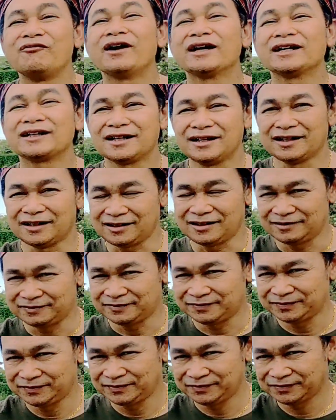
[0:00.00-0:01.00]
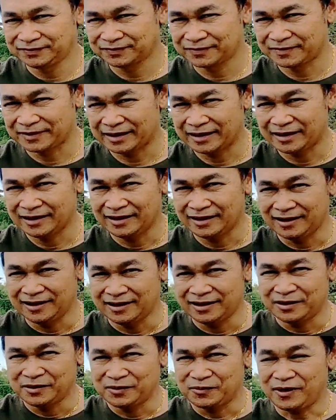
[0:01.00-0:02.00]
วันเกิดอื
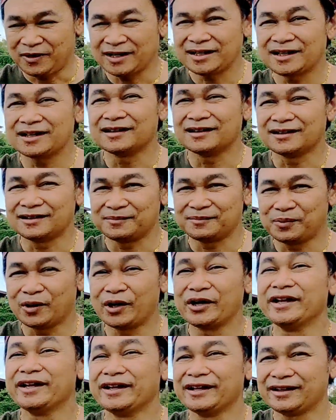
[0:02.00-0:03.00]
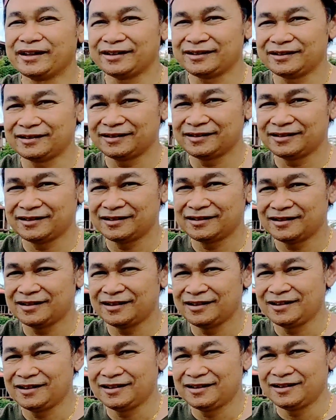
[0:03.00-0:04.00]
วันเกิดพอดีเดื
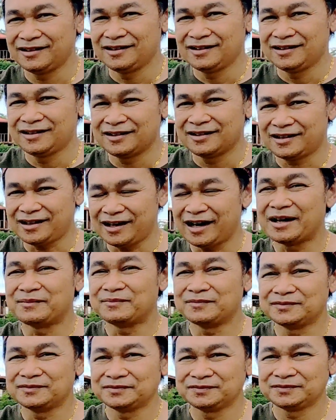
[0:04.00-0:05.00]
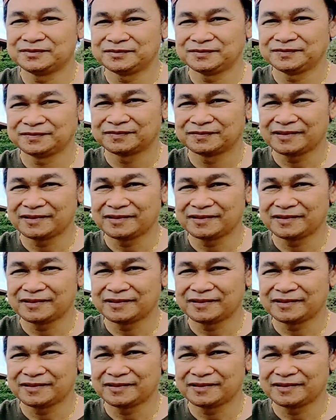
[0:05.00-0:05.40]
อนนี้เลยนะมิถุนายน